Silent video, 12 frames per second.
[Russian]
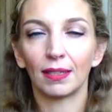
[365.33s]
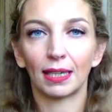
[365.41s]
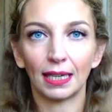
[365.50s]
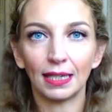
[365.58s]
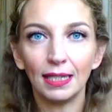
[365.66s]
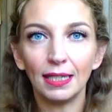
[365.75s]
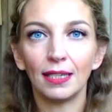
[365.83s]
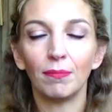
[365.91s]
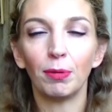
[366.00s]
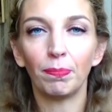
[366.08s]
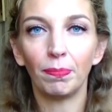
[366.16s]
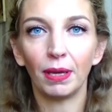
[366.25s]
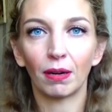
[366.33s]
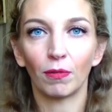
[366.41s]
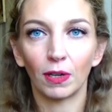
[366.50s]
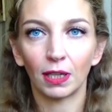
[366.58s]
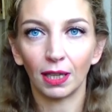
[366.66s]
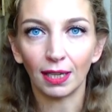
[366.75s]
родителями
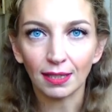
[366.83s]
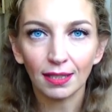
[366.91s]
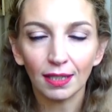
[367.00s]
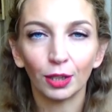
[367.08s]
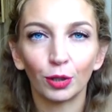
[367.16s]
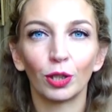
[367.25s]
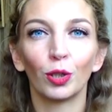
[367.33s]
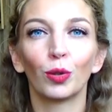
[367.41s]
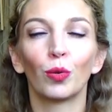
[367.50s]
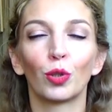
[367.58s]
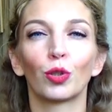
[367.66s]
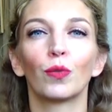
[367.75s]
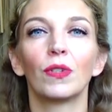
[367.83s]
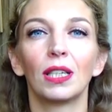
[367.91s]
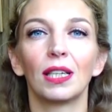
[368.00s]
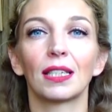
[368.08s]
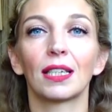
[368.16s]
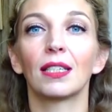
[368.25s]
первого класса, которую она только что
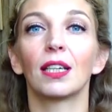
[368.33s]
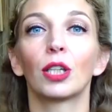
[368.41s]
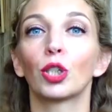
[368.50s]
взяла, сказала,